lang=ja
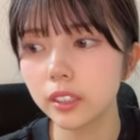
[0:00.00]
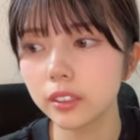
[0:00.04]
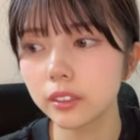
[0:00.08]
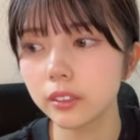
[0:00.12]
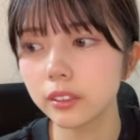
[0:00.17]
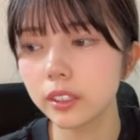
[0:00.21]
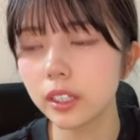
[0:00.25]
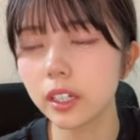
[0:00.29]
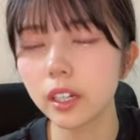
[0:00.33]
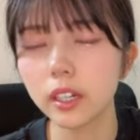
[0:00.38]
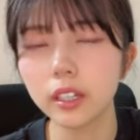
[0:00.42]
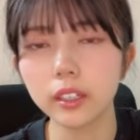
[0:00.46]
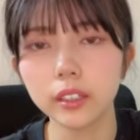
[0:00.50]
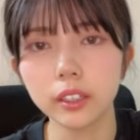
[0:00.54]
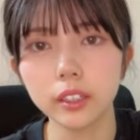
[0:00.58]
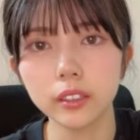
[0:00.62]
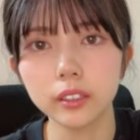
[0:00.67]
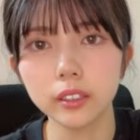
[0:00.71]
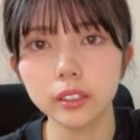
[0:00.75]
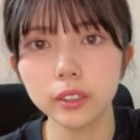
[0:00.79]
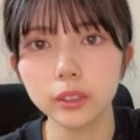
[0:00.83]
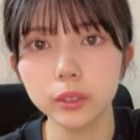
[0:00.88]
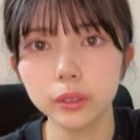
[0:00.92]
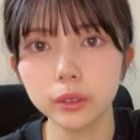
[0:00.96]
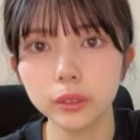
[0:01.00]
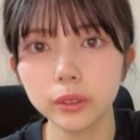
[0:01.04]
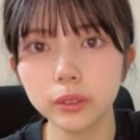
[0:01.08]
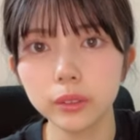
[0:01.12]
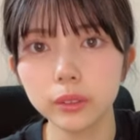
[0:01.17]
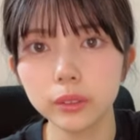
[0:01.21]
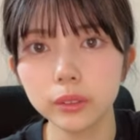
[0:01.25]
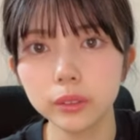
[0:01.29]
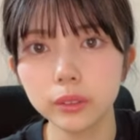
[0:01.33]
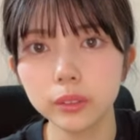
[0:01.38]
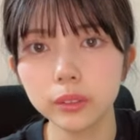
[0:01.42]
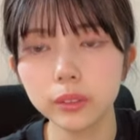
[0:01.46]
釣りかけたんですよ
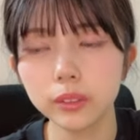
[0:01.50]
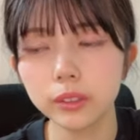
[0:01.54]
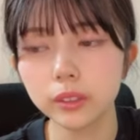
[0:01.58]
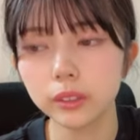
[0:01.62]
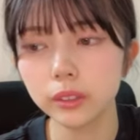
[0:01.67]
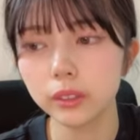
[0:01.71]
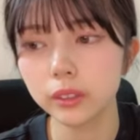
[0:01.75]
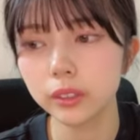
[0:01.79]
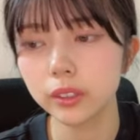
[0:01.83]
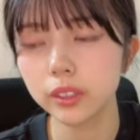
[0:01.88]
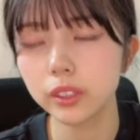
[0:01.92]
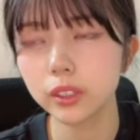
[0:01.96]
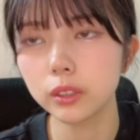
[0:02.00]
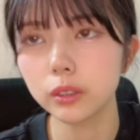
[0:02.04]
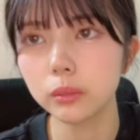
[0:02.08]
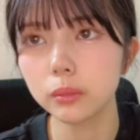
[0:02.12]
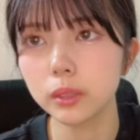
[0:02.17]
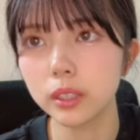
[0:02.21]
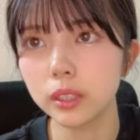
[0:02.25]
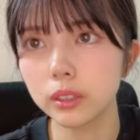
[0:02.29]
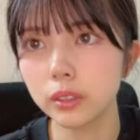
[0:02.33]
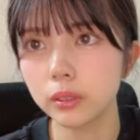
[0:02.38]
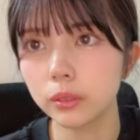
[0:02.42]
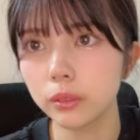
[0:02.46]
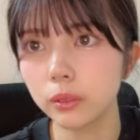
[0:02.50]
土踏まずを